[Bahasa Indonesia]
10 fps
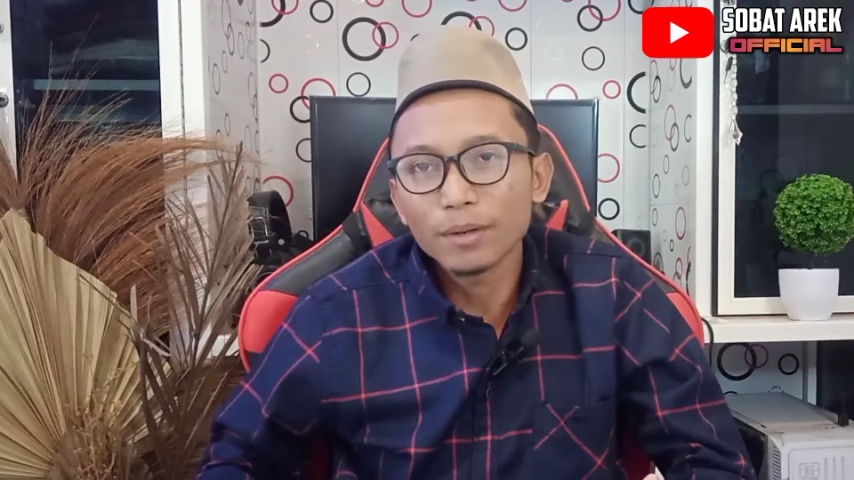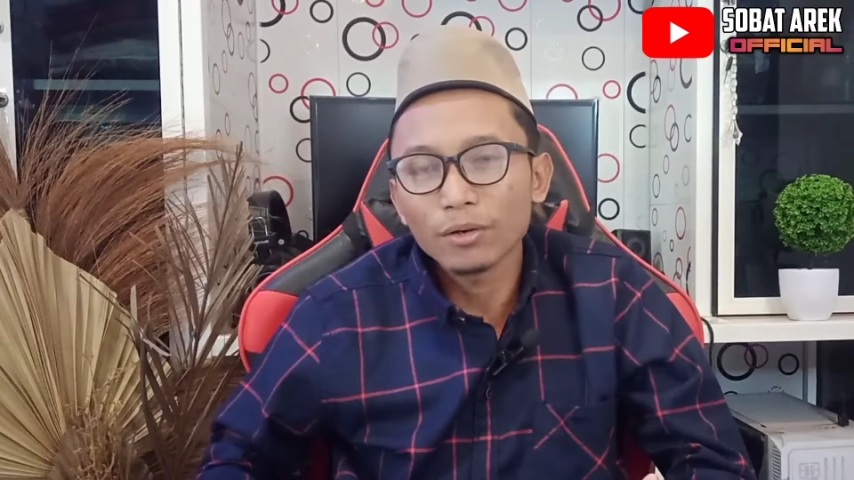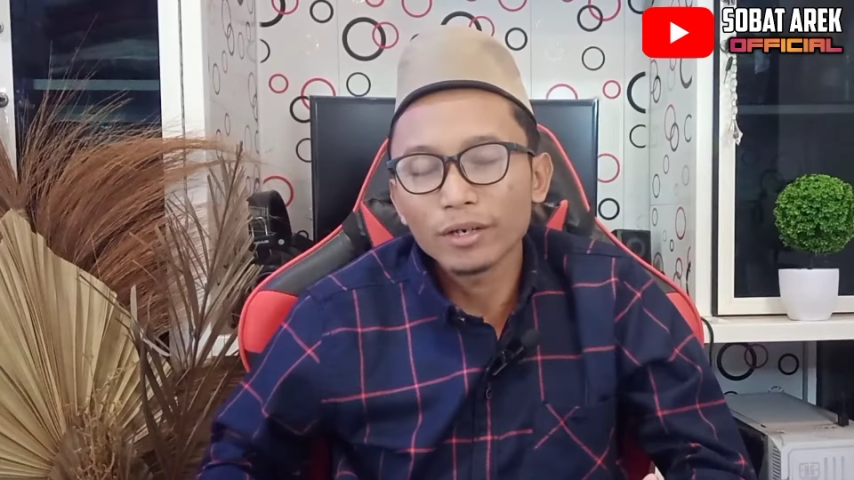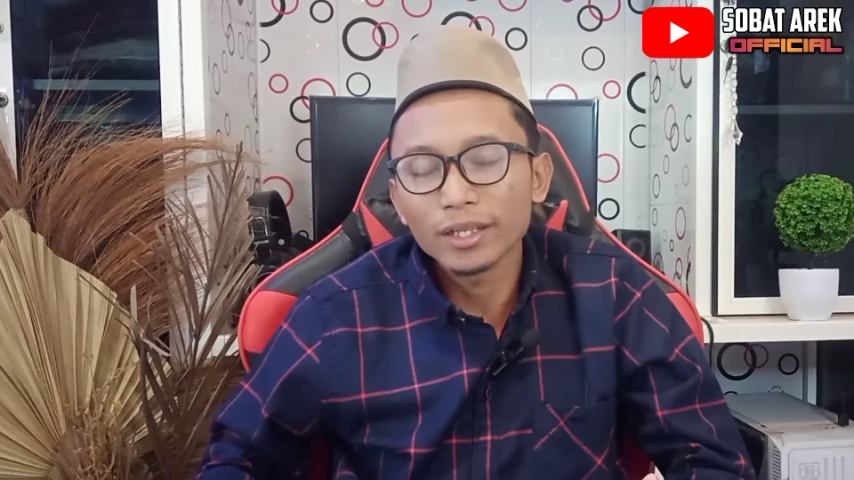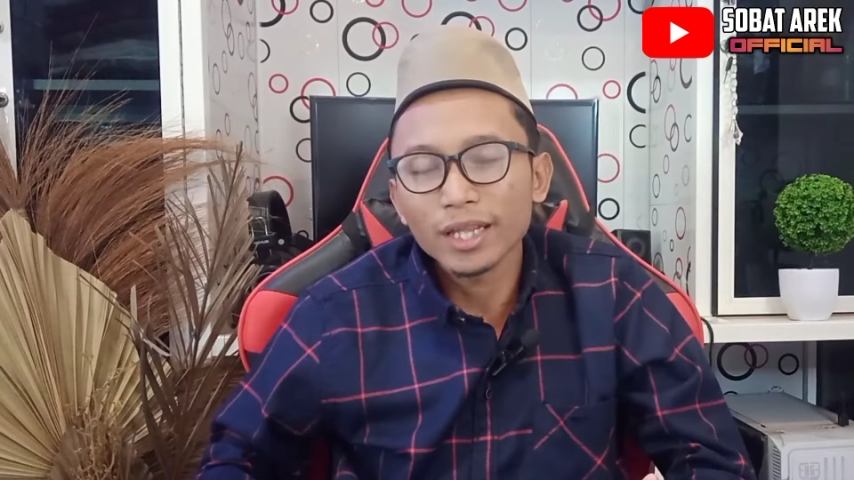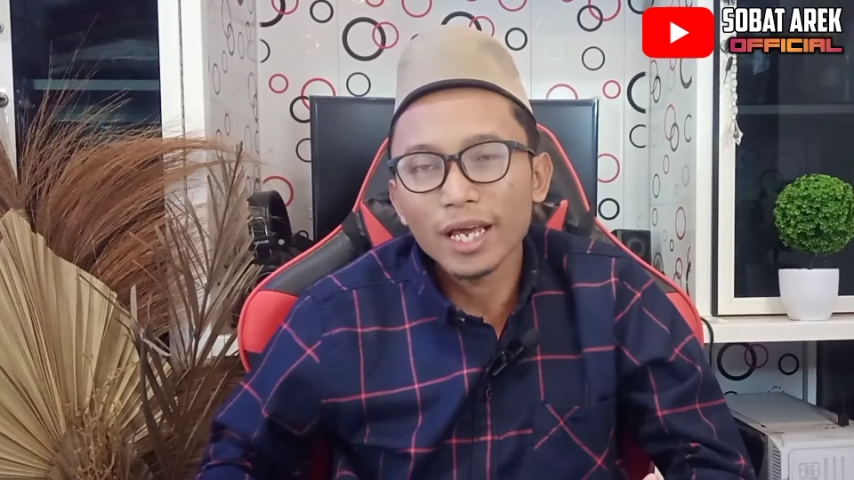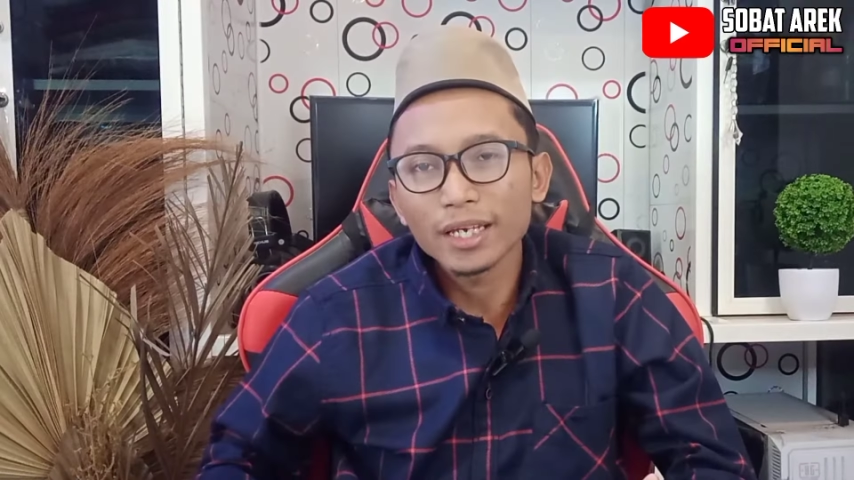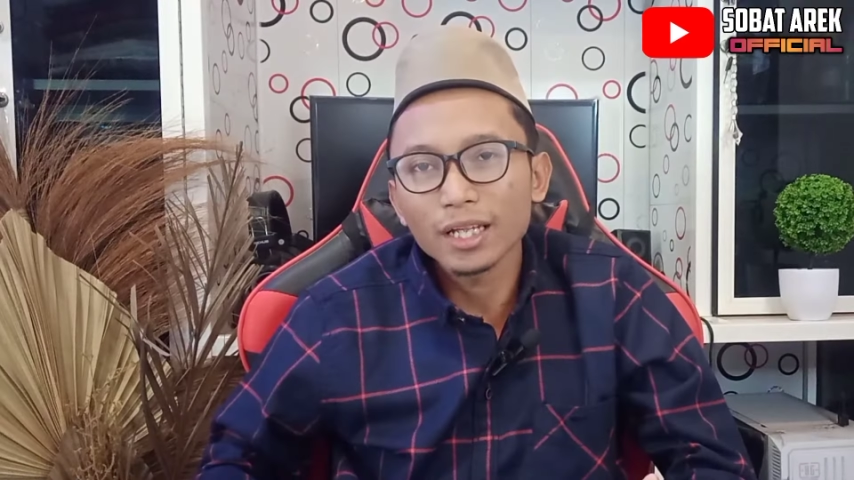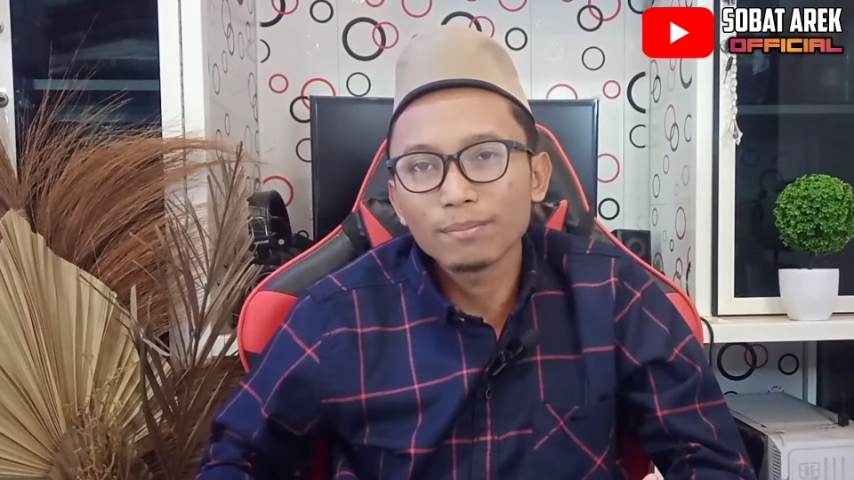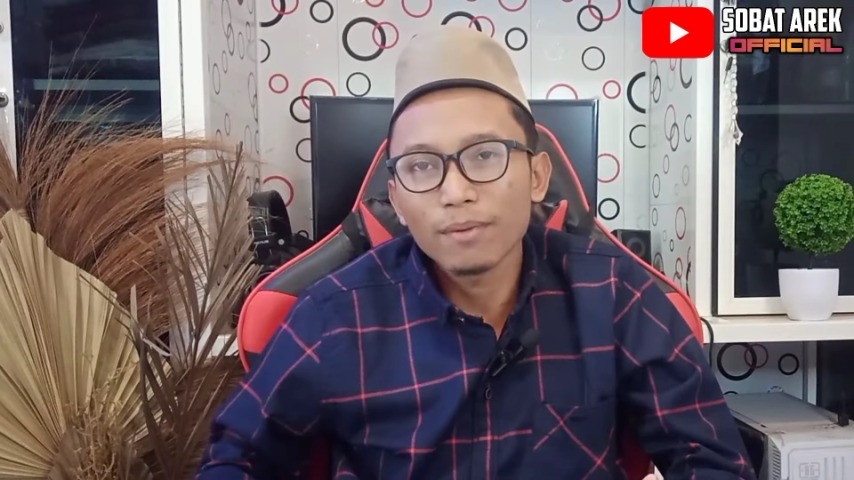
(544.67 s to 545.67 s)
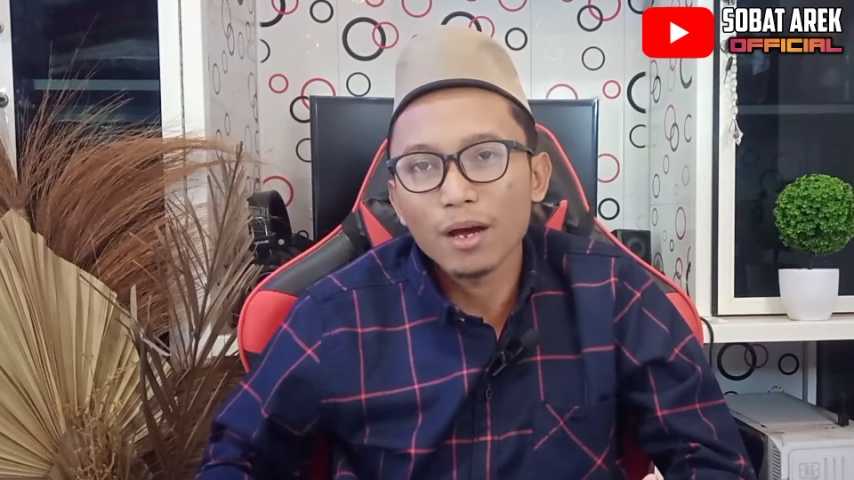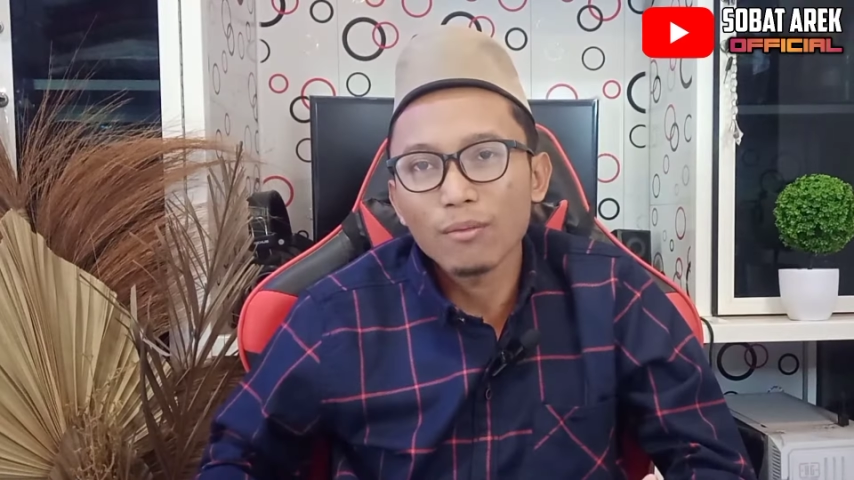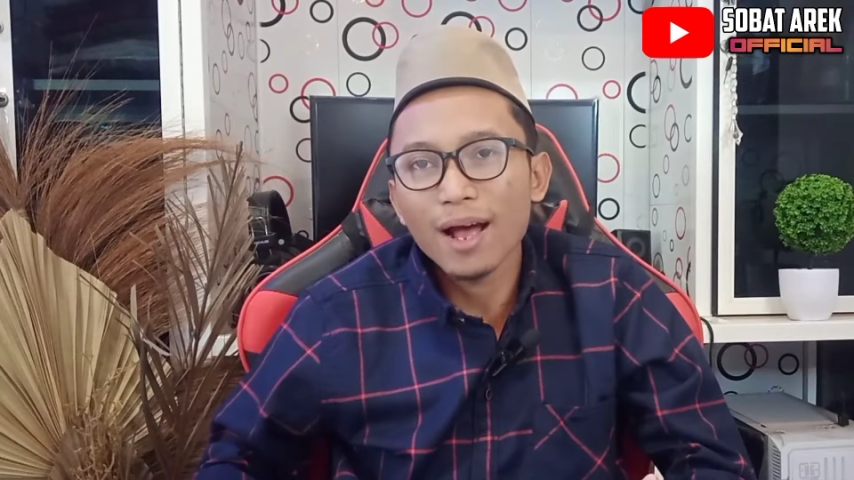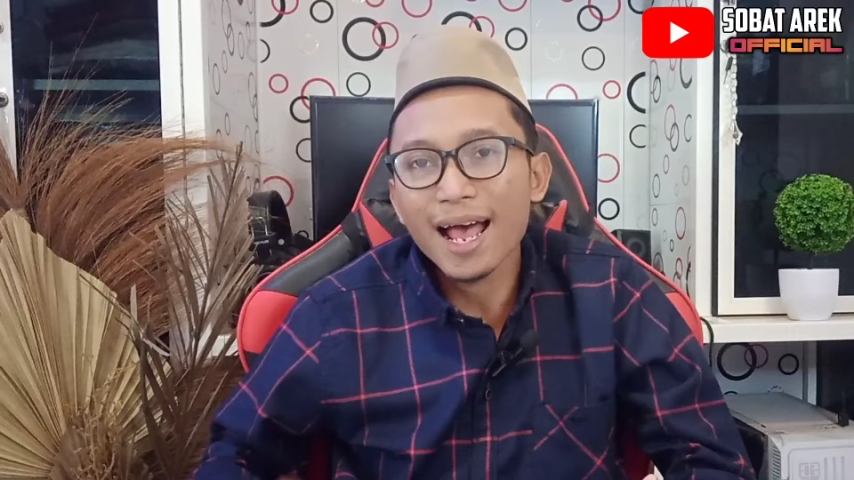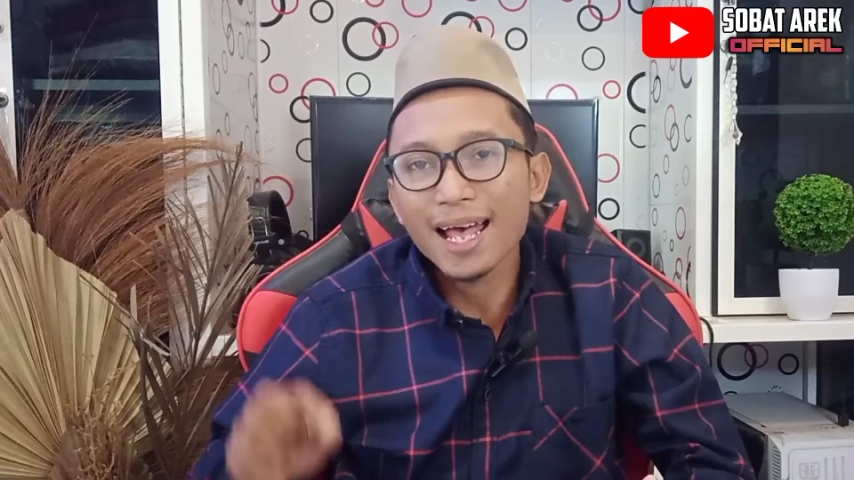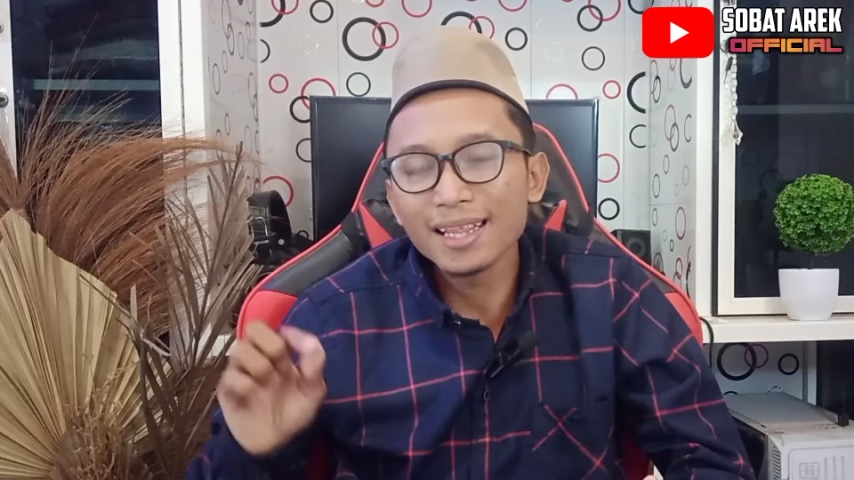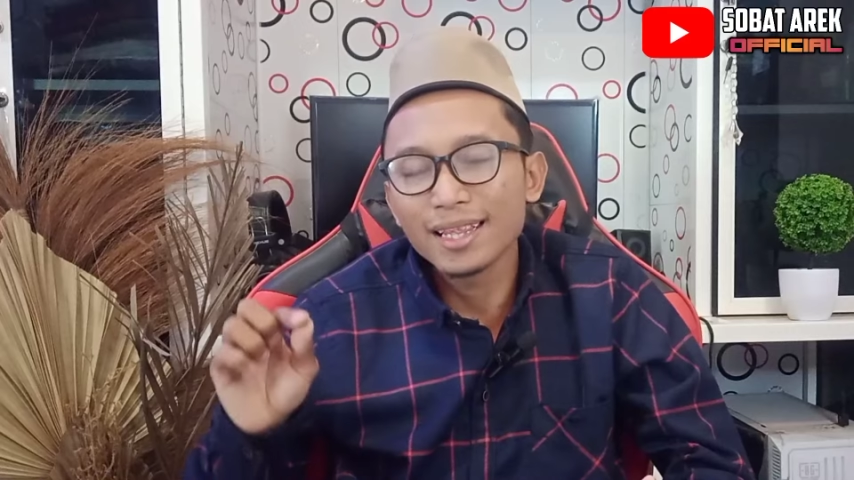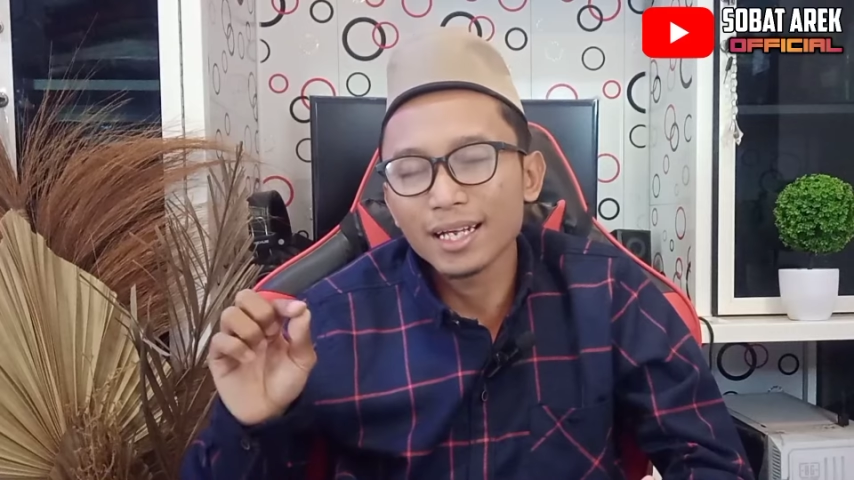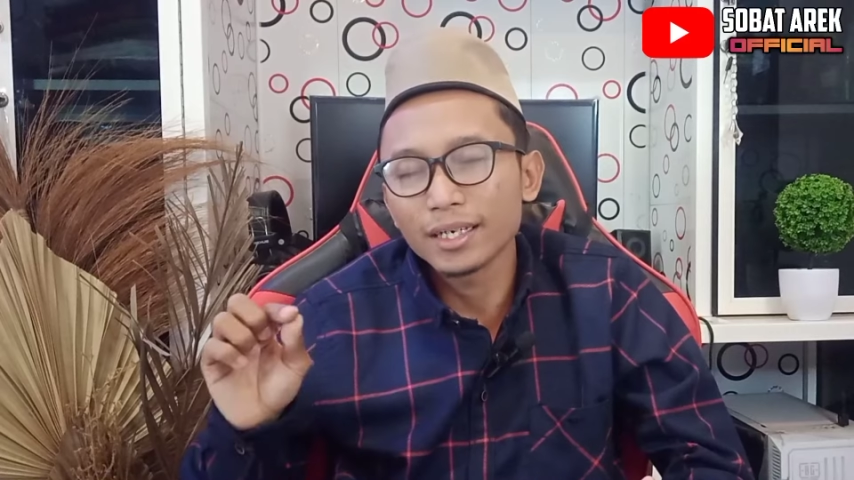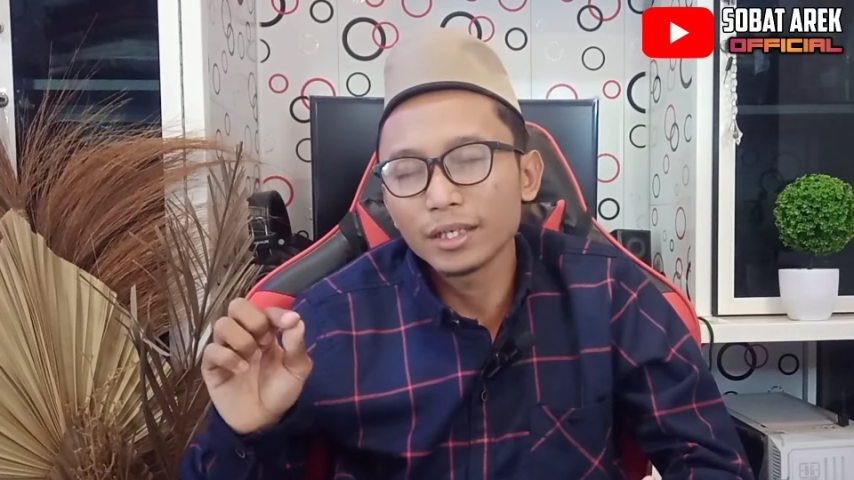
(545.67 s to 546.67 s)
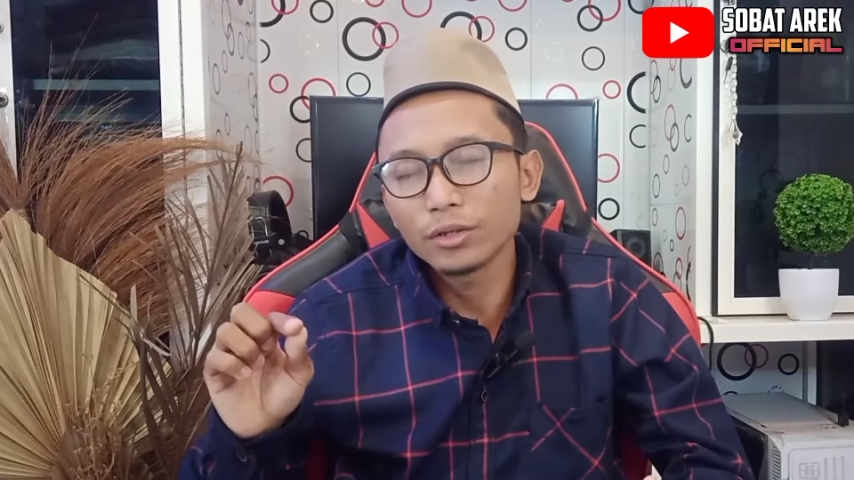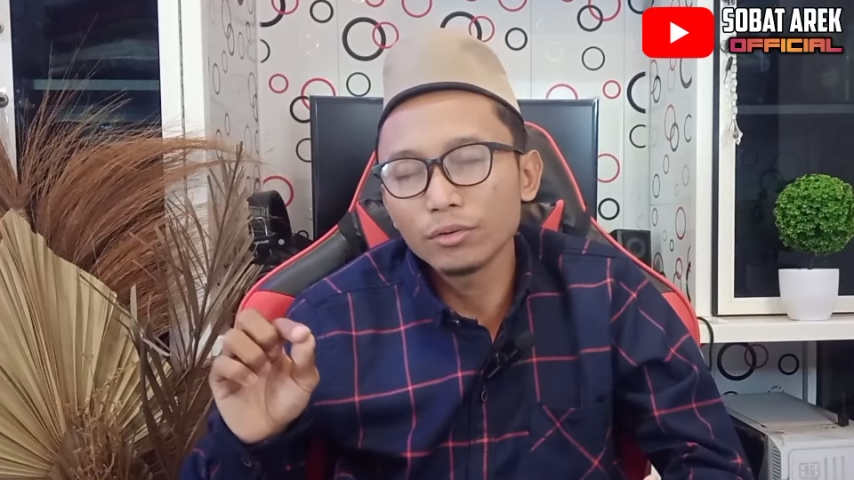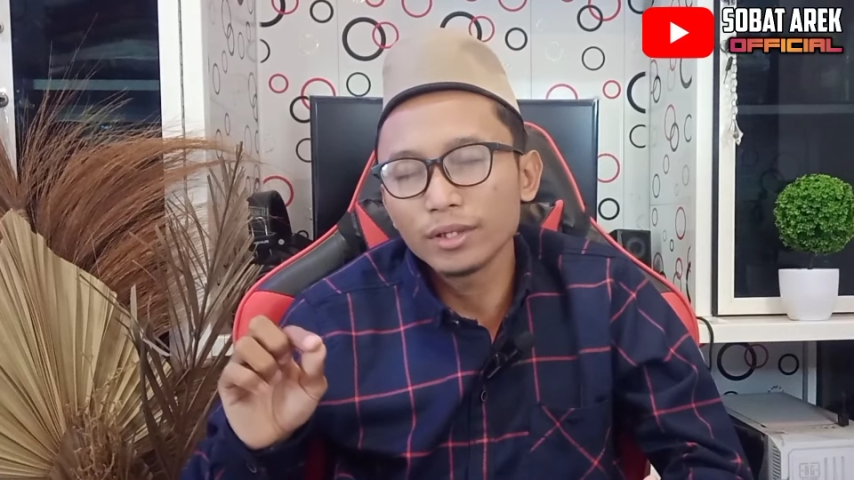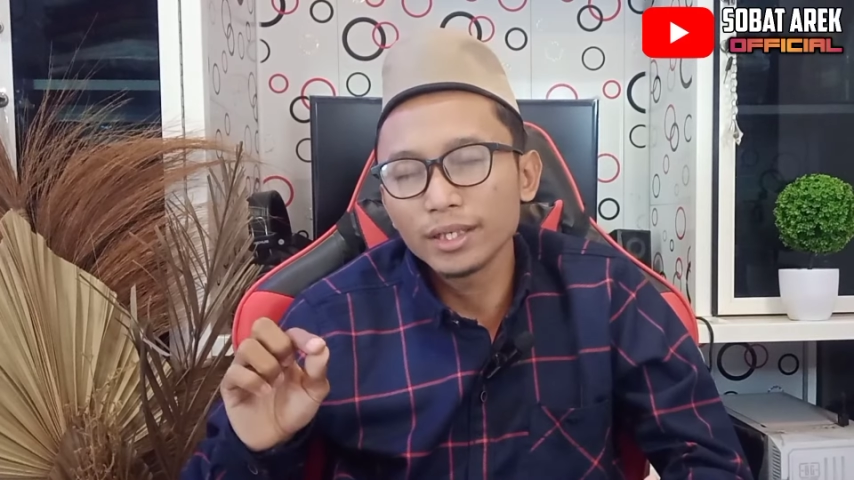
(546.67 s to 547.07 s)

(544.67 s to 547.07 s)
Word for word: Iya. Perlu kita ingat bahwa adzan itu